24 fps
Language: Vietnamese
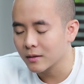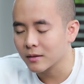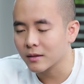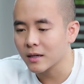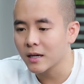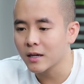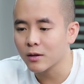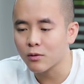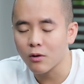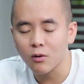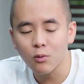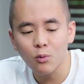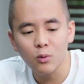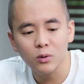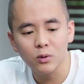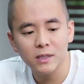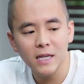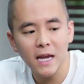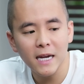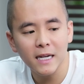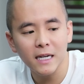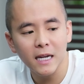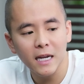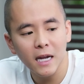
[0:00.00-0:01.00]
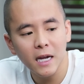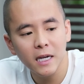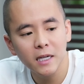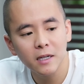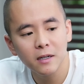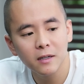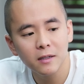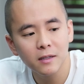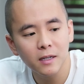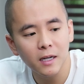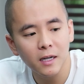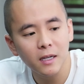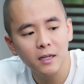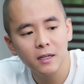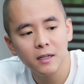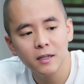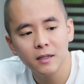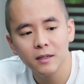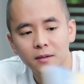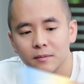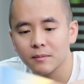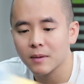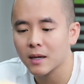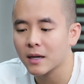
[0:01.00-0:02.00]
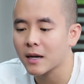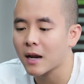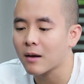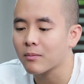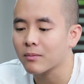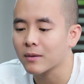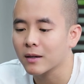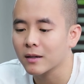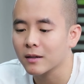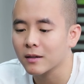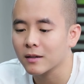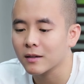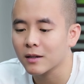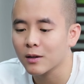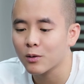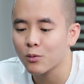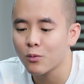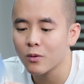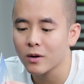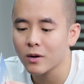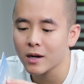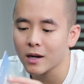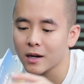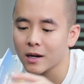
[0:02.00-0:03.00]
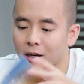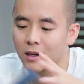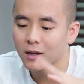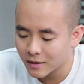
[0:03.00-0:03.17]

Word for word: đây có cuốn sách này hay hơn này, bạn đọc cái, cái cuốn này này.